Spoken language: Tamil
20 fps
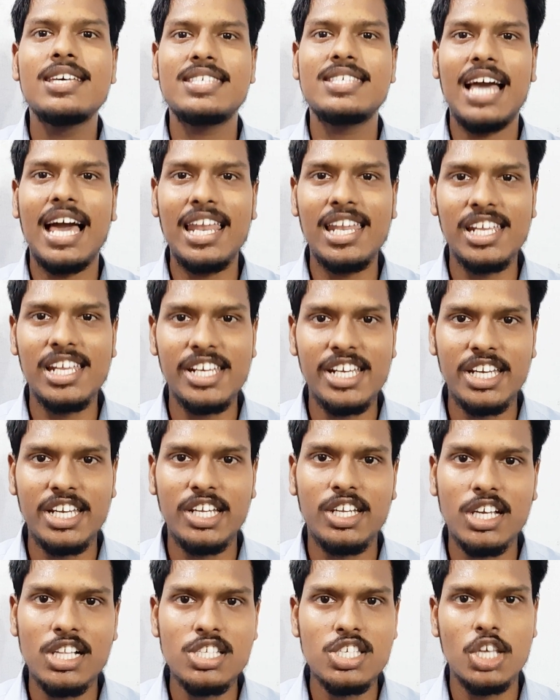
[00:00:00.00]
சேலரி
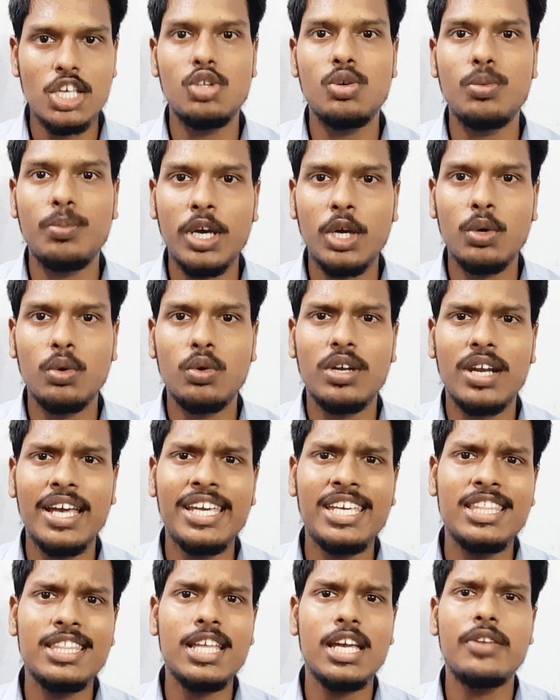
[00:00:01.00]
டீட்டெயில்ஸ் எதுவுமே
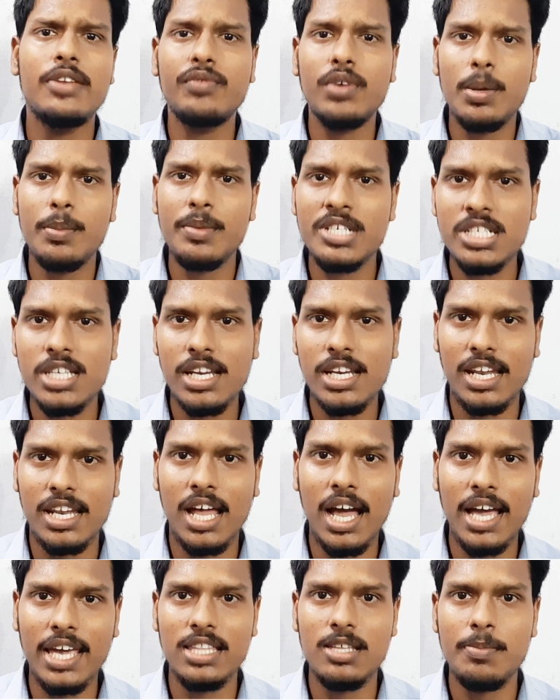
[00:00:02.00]
கொடுக்கல இந்த இன்ஃபர்மேஷன்
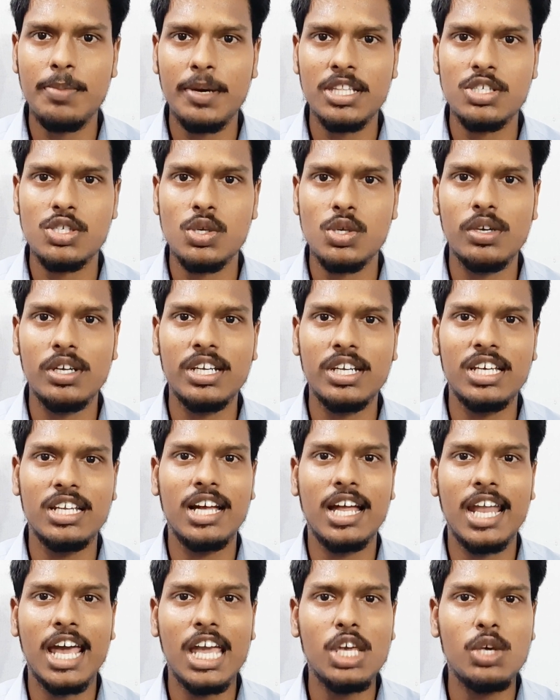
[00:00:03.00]
நான் எதை பார்த்து சொல்லிக்கிட்டு
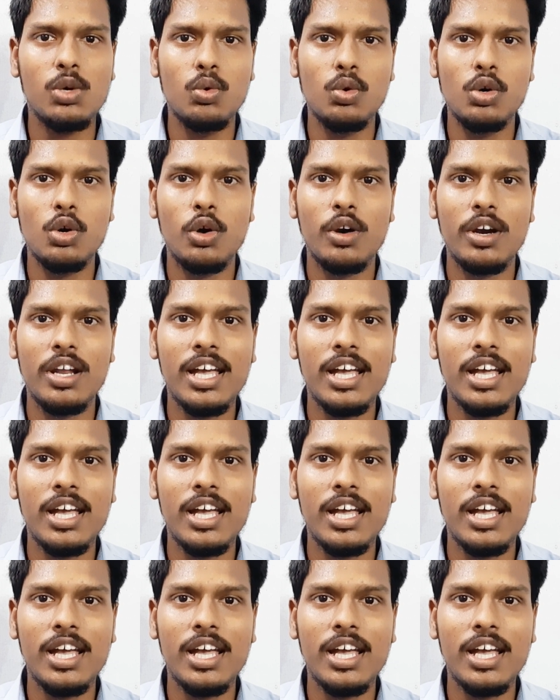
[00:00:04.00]
இருக்கேன்னா இவங்களோட